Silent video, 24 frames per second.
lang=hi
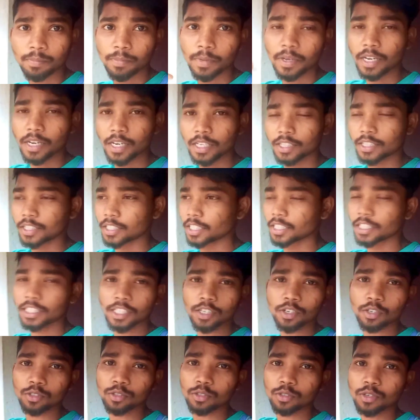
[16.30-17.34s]
पहले तीन
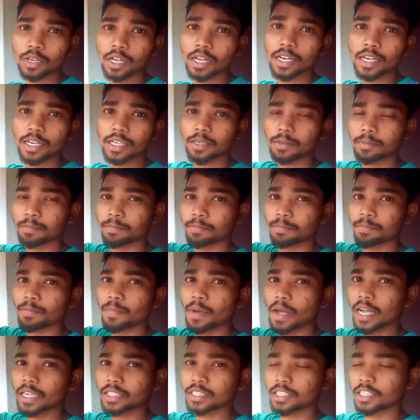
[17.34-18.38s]
दिन हो चुका है लेकिन
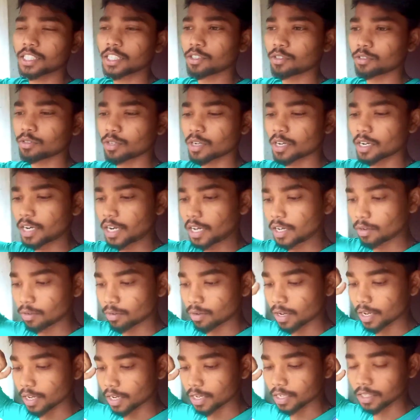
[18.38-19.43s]
फास्ट दिन उतना नहीं
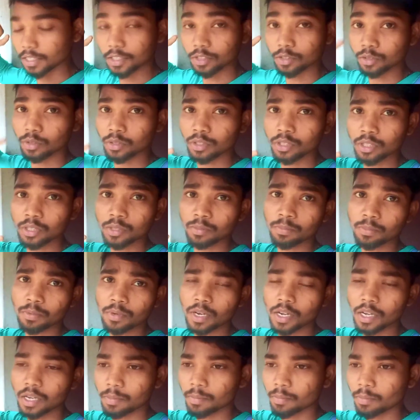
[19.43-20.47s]
हुआ है लेकिन दो दिन
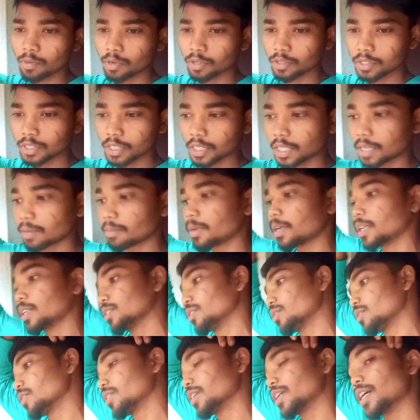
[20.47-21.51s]
पूरा बहुत ज़्यादा
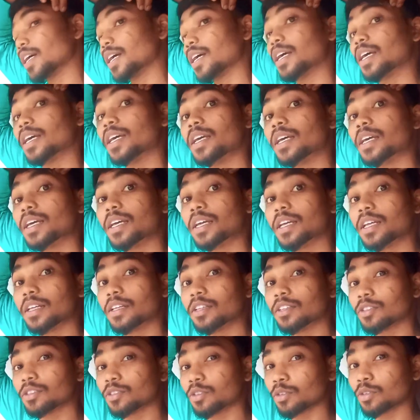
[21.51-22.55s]
बारिश हो गया है
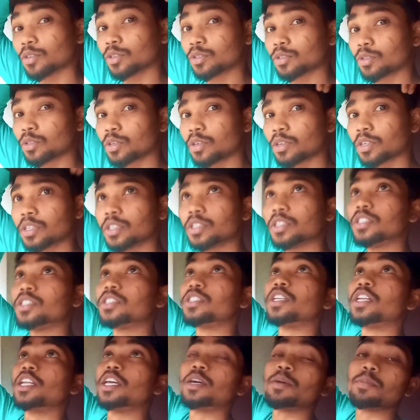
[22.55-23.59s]
तो दोस्तों
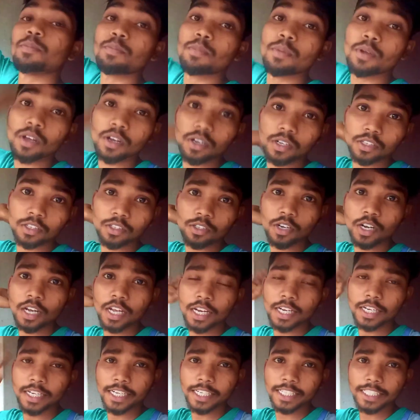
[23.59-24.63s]
इसलिए ब्लॉग
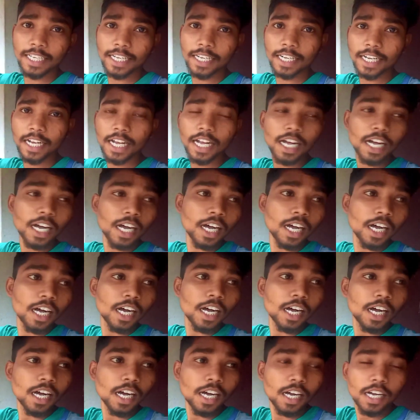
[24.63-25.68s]
थोड़ा लेट जाएगा
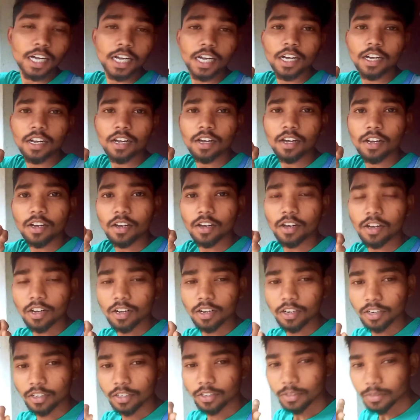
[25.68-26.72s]

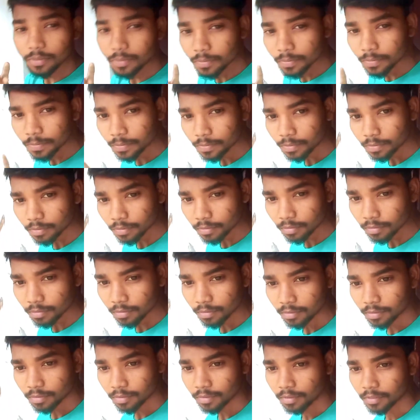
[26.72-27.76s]
और
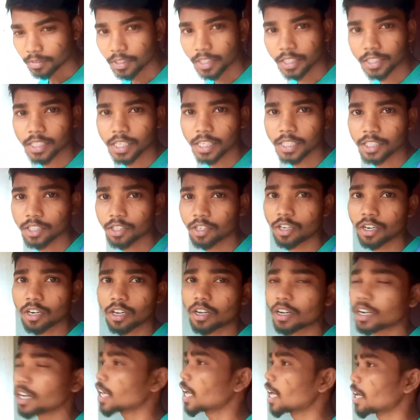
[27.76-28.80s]
देख सकते हो
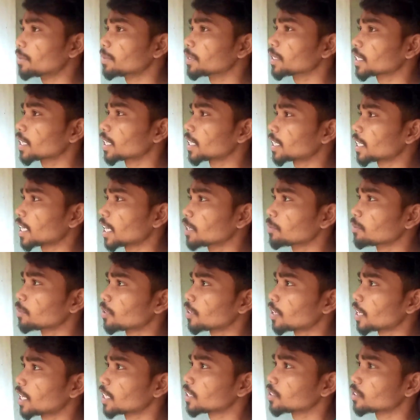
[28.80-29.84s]
और अभी का टाइम
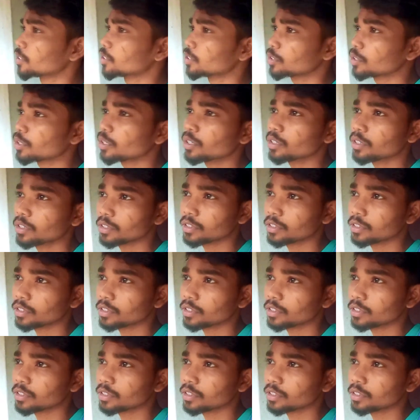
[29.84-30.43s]
हो रहा है दोस्तों